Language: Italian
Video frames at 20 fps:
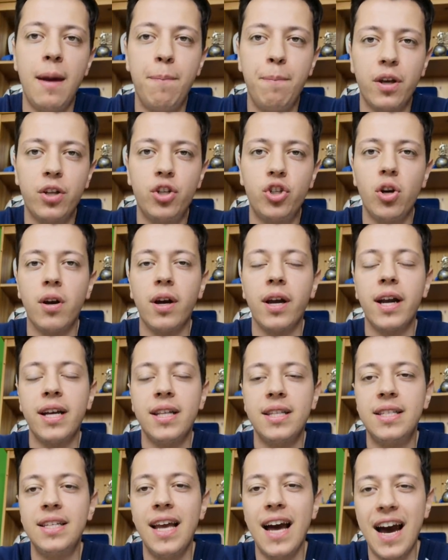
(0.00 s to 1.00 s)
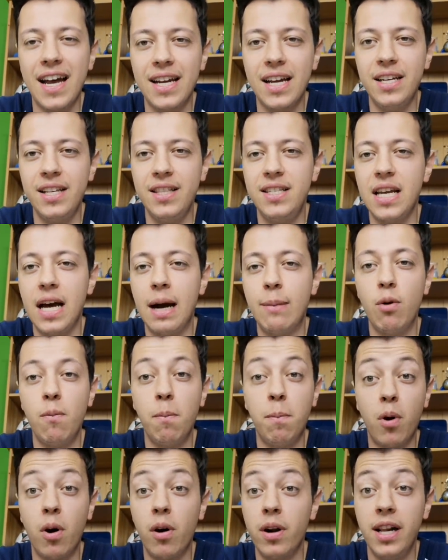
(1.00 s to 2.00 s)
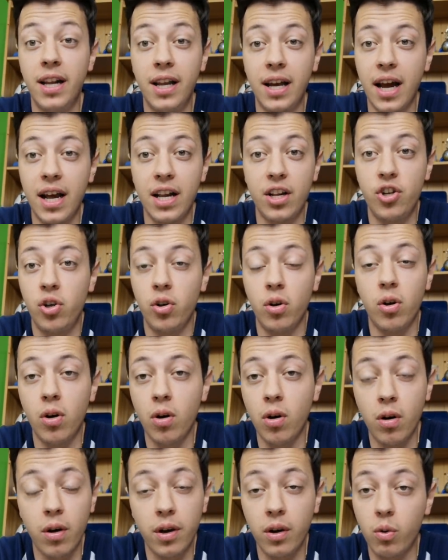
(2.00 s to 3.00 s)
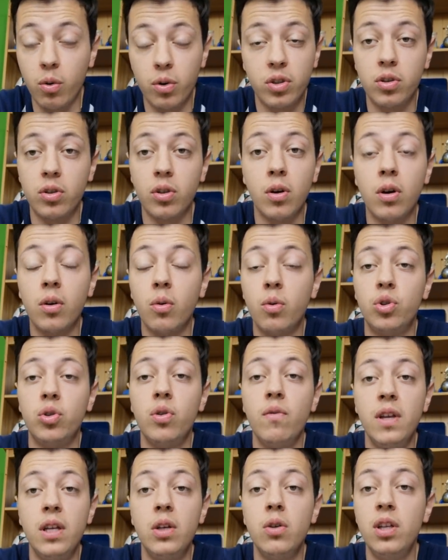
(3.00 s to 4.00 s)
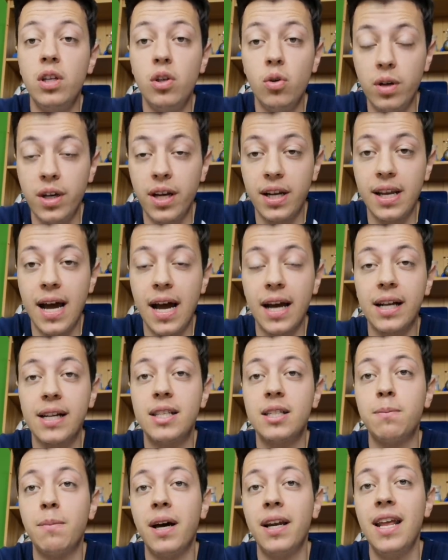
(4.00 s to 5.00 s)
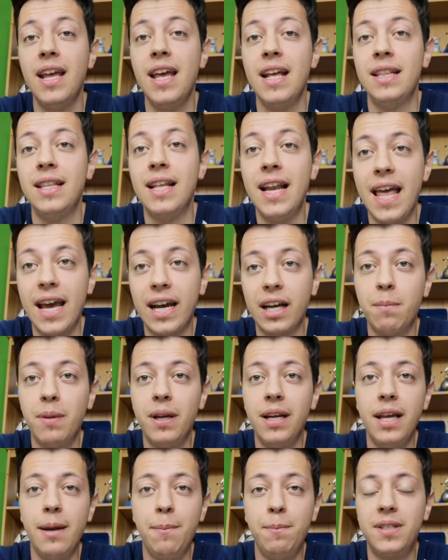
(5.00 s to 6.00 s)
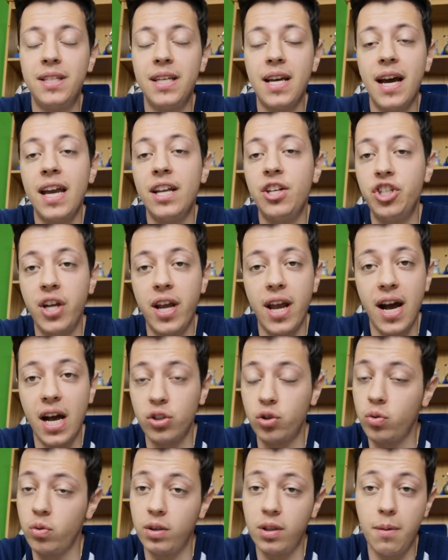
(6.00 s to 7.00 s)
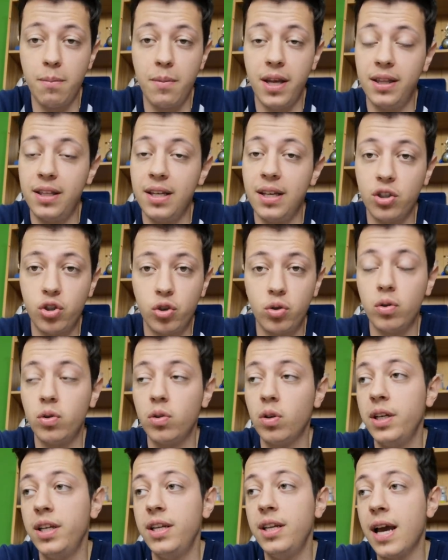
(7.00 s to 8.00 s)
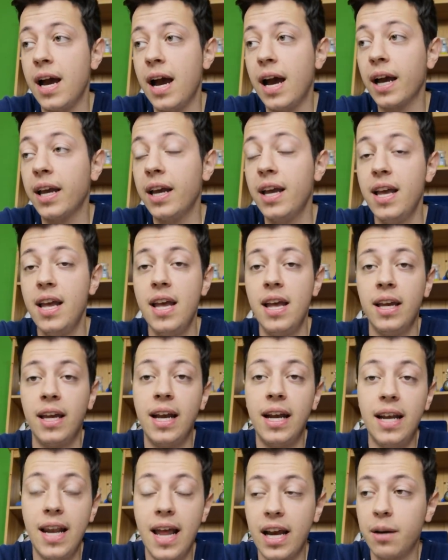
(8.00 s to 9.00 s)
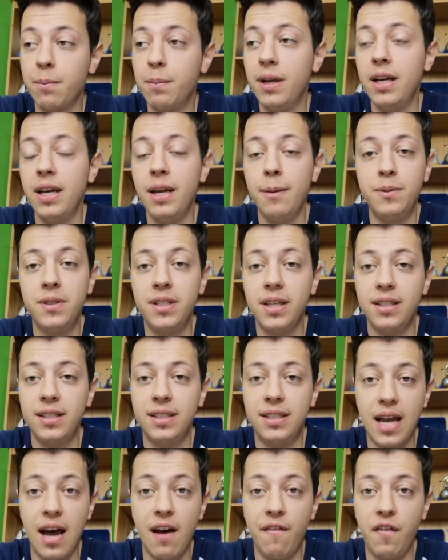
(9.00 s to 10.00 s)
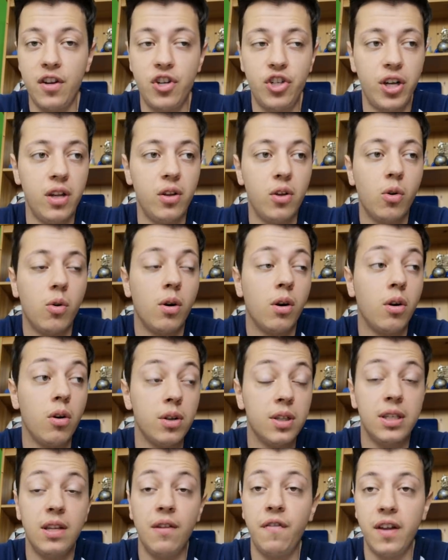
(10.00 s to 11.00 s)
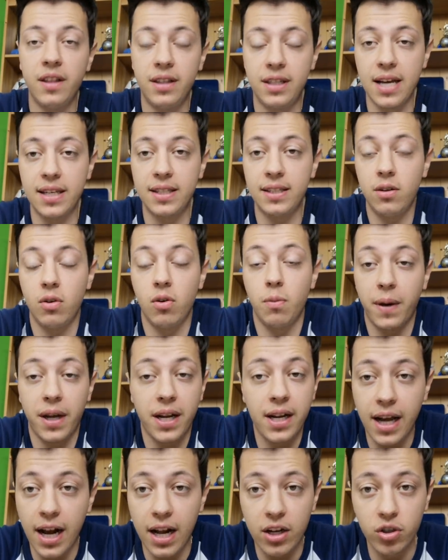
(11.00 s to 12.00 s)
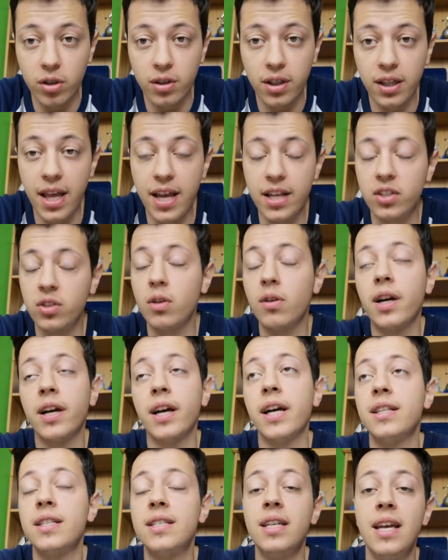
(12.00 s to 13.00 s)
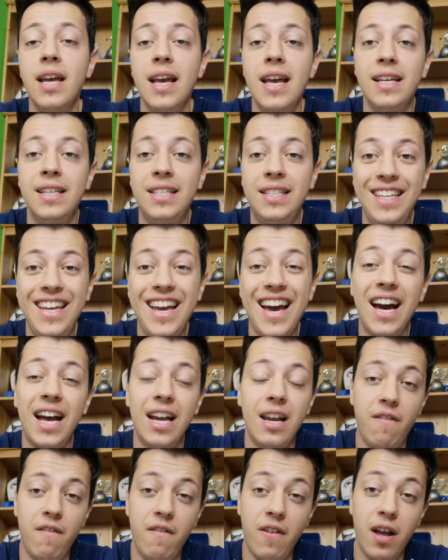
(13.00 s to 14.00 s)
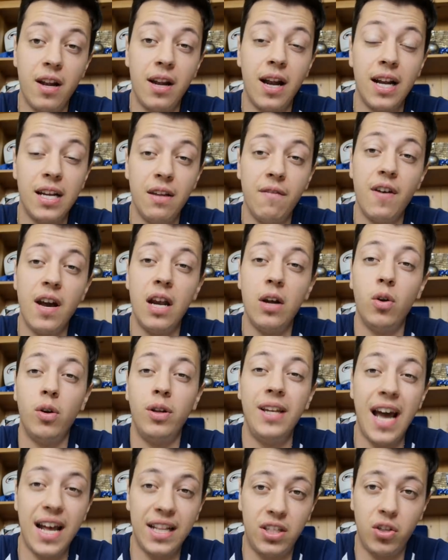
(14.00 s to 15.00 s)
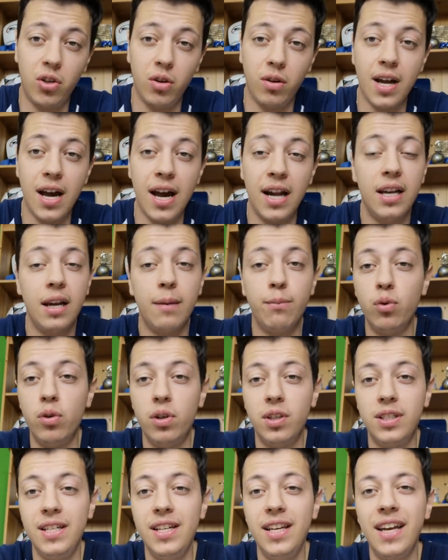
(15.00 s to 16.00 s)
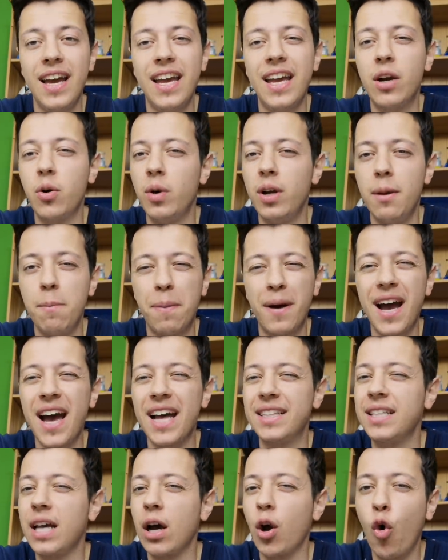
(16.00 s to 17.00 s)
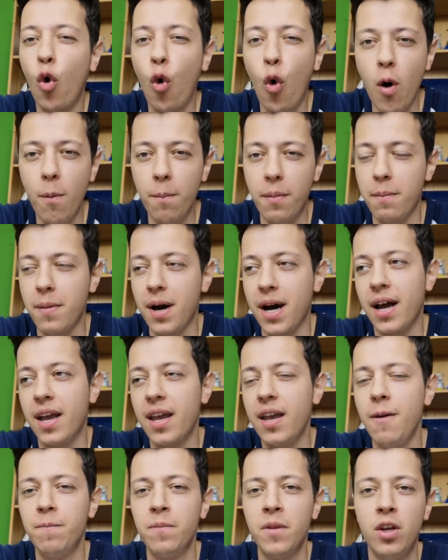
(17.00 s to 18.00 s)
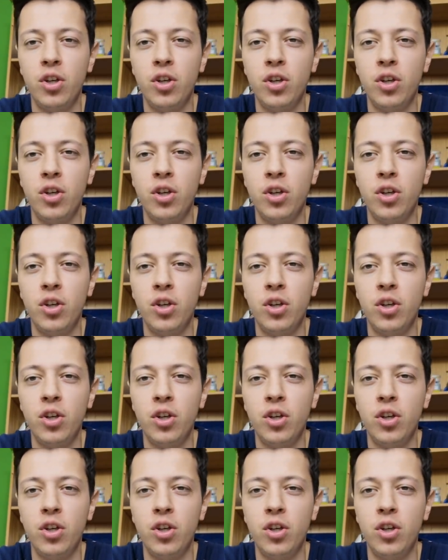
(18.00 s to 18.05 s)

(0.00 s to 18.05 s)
e perciò ragazzi analizziamo un po' il calcio in questo, in questo video di Julian Nagelsmann dell'Herby Lipsia e c'è assolutamente da sottolineare che l'Herby Lipsia sta facendo qualcosa di fantastico per il calcio tedesco ragazzi, sia a, livello, a livello nazionale, la Bundesliga è equilibrata come mai,